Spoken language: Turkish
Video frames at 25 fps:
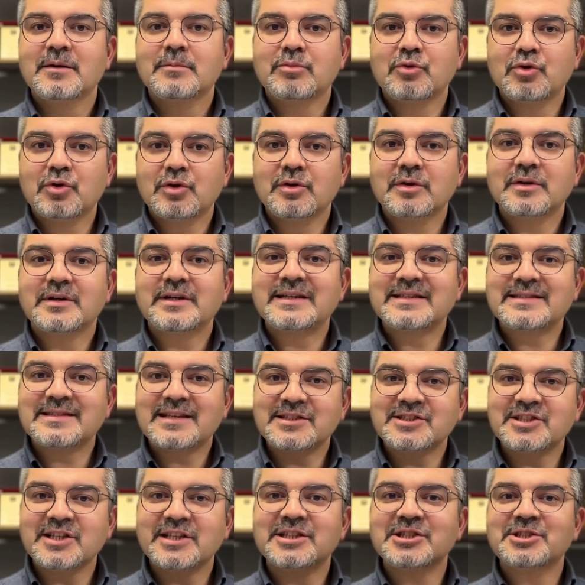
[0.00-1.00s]
Bu
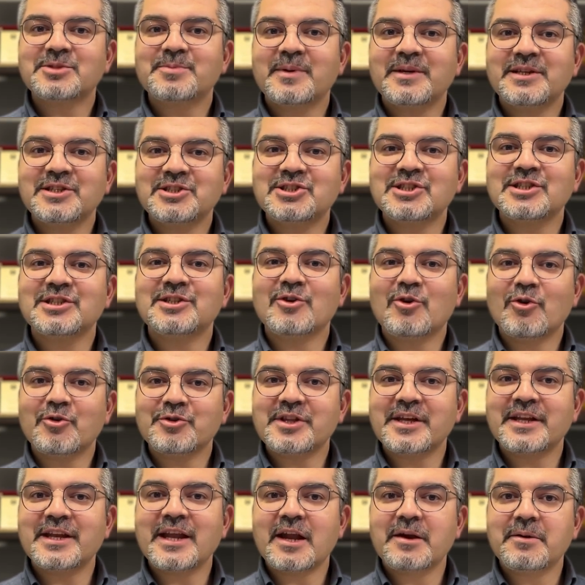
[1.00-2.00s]
kısa çalışma için
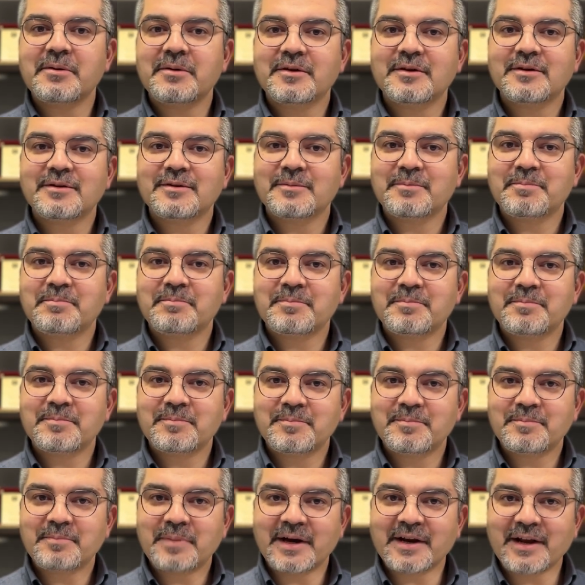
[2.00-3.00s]
ödenen
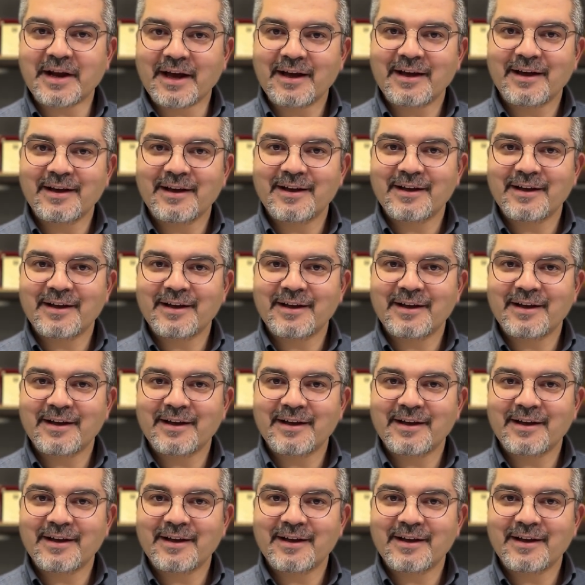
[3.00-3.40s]
para,